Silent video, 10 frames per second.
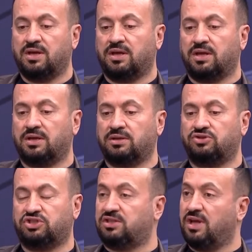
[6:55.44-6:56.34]
e,
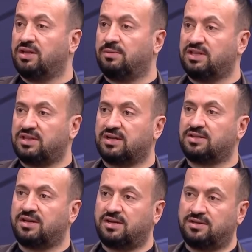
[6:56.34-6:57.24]
ciddi anlamda
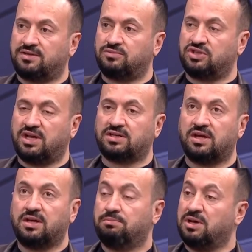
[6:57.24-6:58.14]
dertlenen eğitimciler
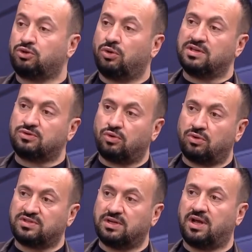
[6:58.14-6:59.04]
5-10 yıl
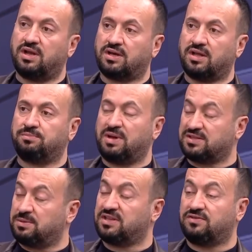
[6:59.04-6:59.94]
sonrasıyla alakalı
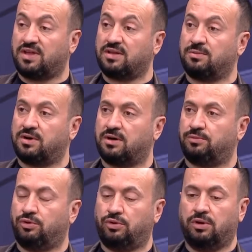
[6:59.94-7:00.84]
perspektiften de
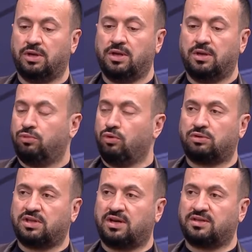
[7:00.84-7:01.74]
bakabiliyor. Hmm. Bu
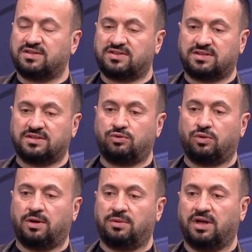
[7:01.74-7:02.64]
noktalarda da sıkıntı yok
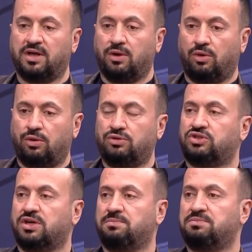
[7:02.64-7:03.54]
ama
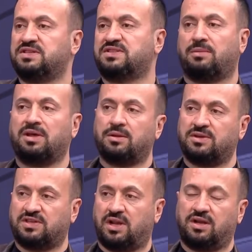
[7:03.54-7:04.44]
önce biz
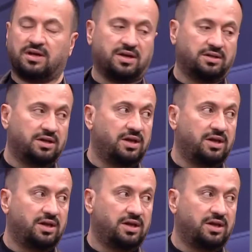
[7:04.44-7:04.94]
zamanlamasıyla alakalı